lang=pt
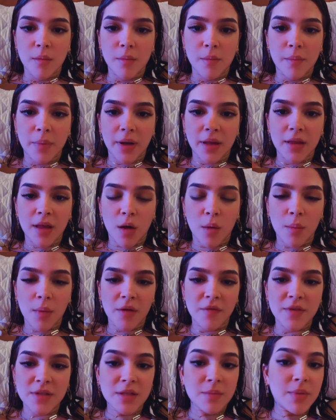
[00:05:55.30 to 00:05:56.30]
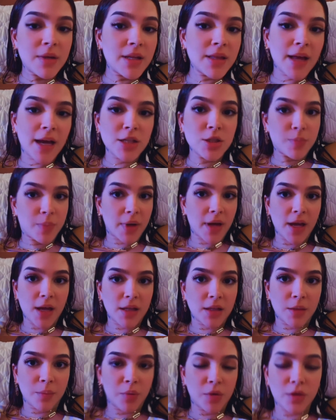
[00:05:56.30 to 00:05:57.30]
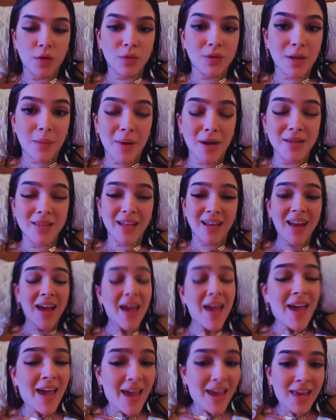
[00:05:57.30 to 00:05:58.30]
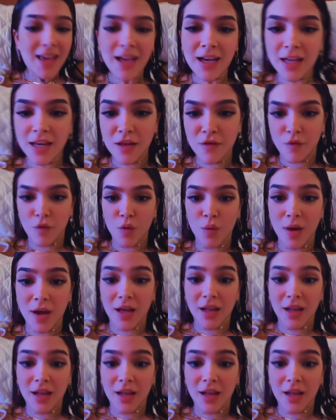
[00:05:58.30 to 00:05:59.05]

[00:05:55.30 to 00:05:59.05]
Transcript: para dar uma visibilidade para ela, porque o trabalho dela é incrível,